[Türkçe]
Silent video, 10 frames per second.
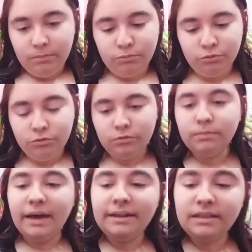Bunu
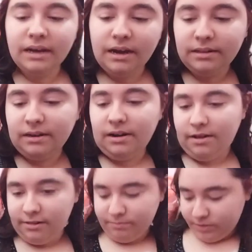ben ne kadar
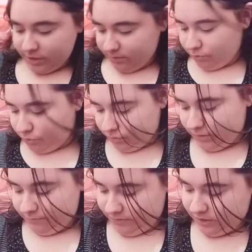almışım?
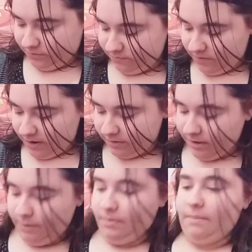Şurada fişim vardı.
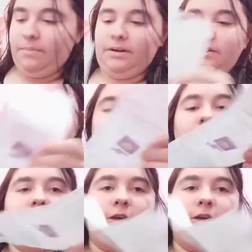Hemen bakacağım.